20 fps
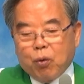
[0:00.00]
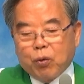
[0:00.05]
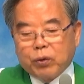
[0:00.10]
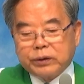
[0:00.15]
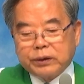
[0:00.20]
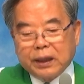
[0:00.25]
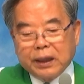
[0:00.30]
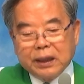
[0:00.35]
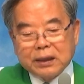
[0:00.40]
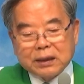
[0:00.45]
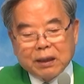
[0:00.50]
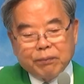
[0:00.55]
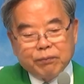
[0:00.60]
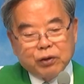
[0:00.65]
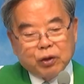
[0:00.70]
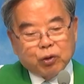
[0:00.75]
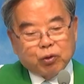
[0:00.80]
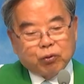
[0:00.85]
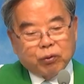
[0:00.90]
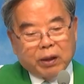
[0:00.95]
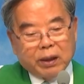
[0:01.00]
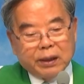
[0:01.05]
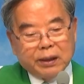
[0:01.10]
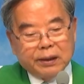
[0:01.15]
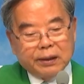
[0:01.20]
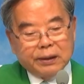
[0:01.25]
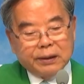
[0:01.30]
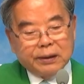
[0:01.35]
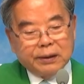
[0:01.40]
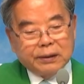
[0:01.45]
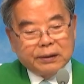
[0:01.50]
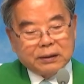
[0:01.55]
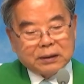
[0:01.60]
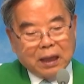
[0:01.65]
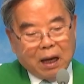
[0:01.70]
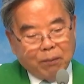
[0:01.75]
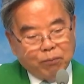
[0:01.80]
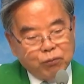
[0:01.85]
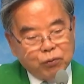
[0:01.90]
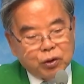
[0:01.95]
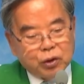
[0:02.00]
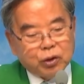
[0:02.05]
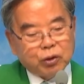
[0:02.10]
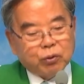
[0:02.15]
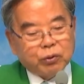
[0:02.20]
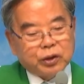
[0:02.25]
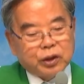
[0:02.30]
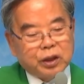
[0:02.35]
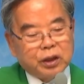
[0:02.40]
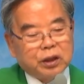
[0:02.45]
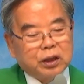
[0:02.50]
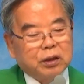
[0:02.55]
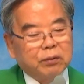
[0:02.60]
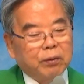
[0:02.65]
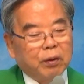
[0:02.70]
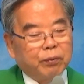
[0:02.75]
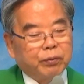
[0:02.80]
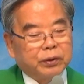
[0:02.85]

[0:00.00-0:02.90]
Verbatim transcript: 공생의 3년 동안 잠시도 쉴 틈